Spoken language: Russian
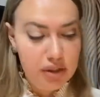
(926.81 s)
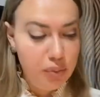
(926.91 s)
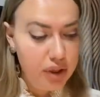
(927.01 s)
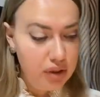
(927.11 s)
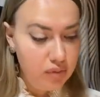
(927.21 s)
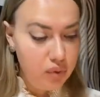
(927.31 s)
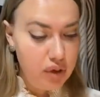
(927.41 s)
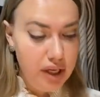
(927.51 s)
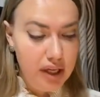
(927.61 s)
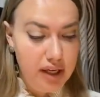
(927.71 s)
поэтому
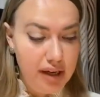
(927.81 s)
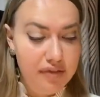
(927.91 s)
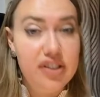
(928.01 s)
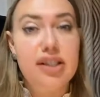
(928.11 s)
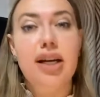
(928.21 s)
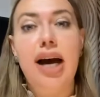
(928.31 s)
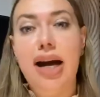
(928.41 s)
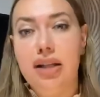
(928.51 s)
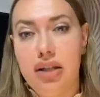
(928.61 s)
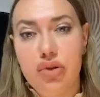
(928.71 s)

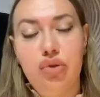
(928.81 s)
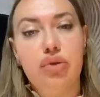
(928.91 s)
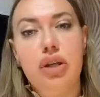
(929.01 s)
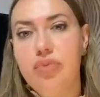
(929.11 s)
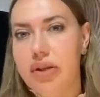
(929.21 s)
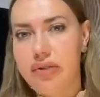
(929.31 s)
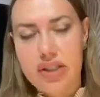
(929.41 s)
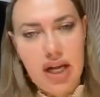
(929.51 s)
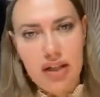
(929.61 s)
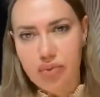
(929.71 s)
официально, а что там
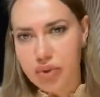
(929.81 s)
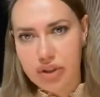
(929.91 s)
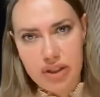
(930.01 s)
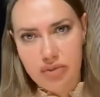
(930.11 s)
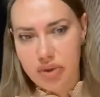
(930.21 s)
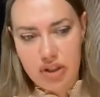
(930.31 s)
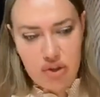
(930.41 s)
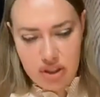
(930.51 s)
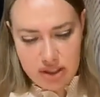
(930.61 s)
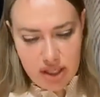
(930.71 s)
неофициально было, это мы даже
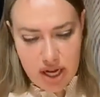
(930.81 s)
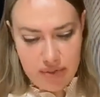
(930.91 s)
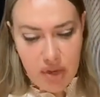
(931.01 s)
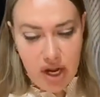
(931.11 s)
не знаем.